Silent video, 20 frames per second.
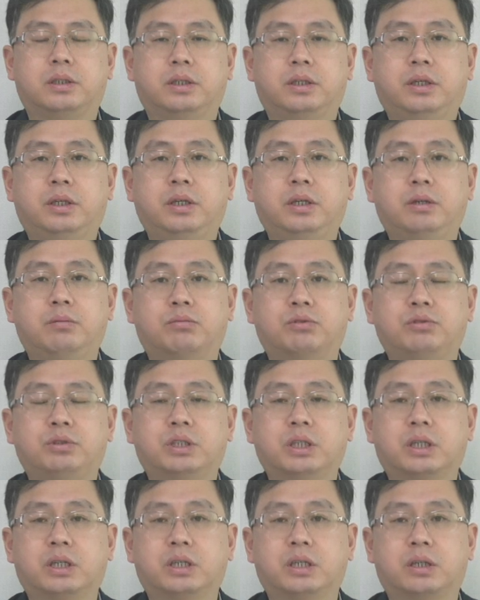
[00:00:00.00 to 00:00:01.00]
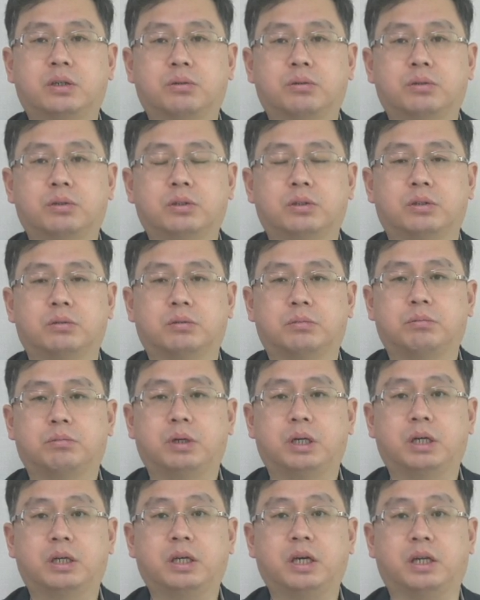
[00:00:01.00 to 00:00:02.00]
이 문장 하나로는
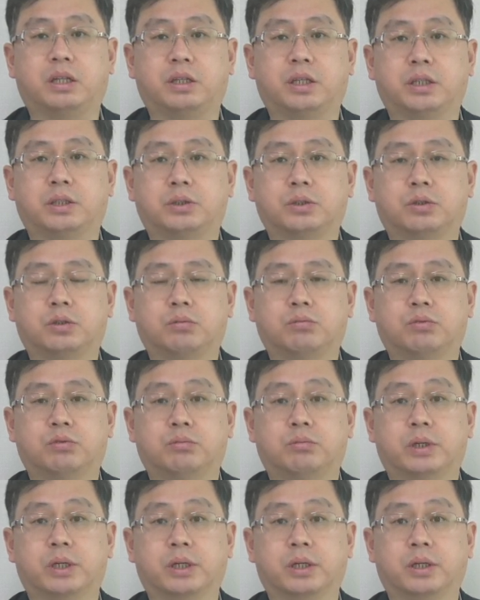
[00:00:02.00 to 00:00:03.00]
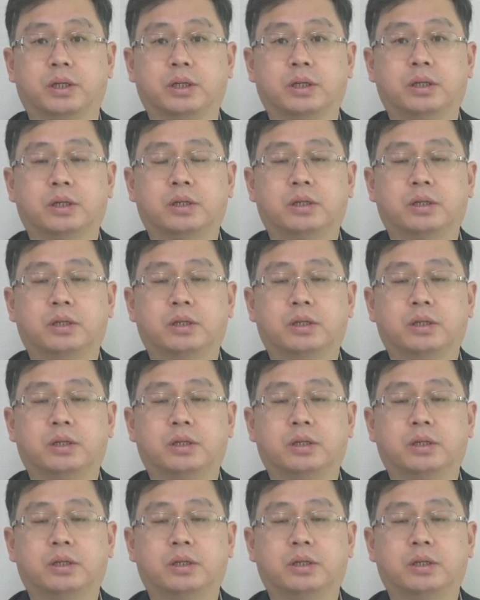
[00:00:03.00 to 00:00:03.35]
파악이 안 되죠 문맥이